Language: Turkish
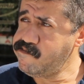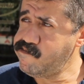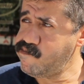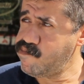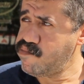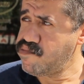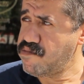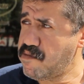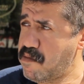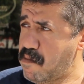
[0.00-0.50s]

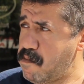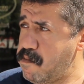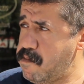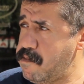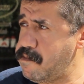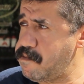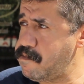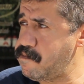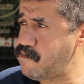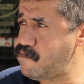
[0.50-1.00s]
Efendim bu
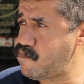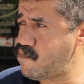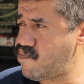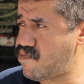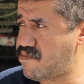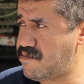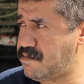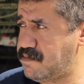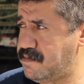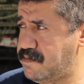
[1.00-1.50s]
salgın
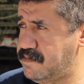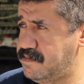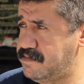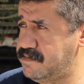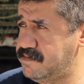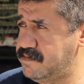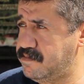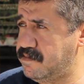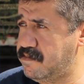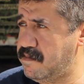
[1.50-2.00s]
insan
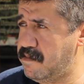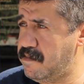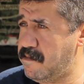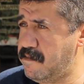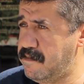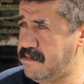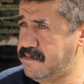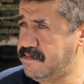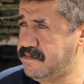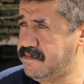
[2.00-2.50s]
yapımı mı
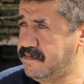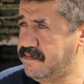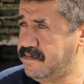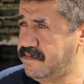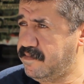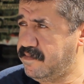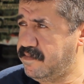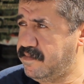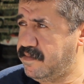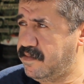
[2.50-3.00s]

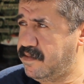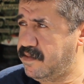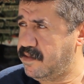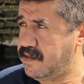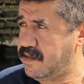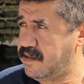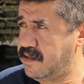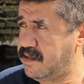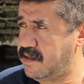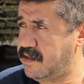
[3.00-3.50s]
yoksa
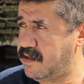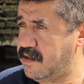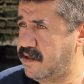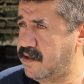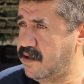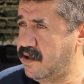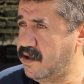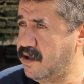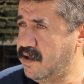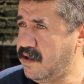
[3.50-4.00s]
doğadan mı
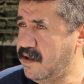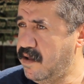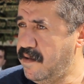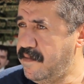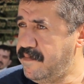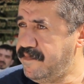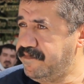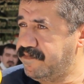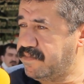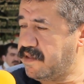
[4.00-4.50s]
ortaya
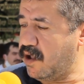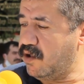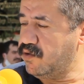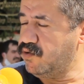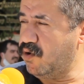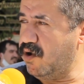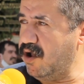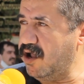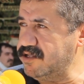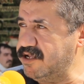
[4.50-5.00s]
çıktı?
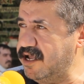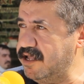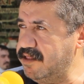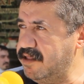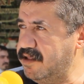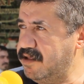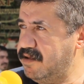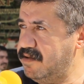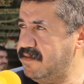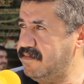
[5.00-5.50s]
Doğadan.
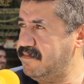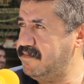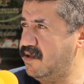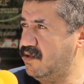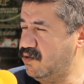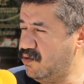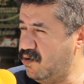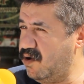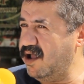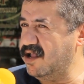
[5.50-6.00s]

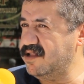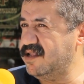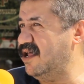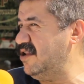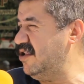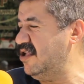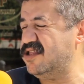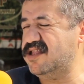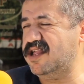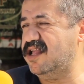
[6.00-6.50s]

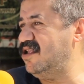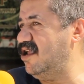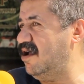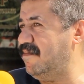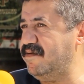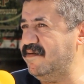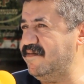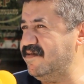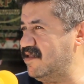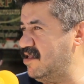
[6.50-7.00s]
Doğadan insan
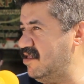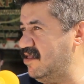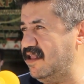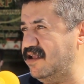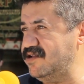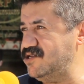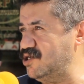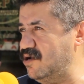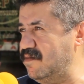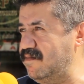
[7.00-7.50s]

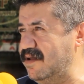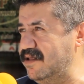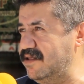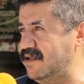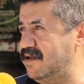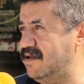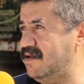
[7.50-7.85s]
yapımından çıkmadı.